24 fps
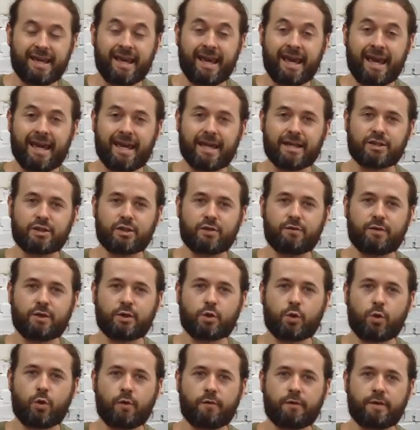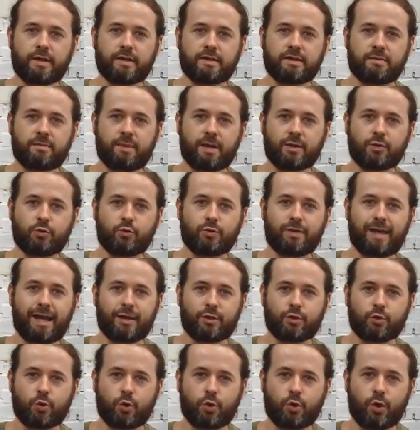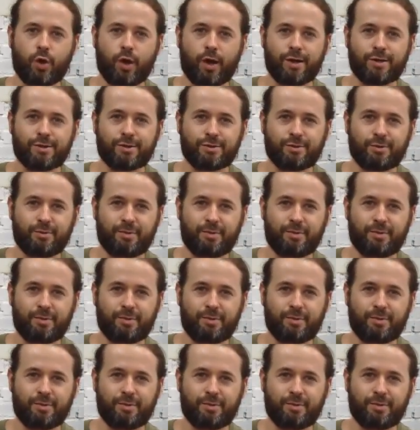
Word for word: Este vídeo é um oferecimento da Toroide do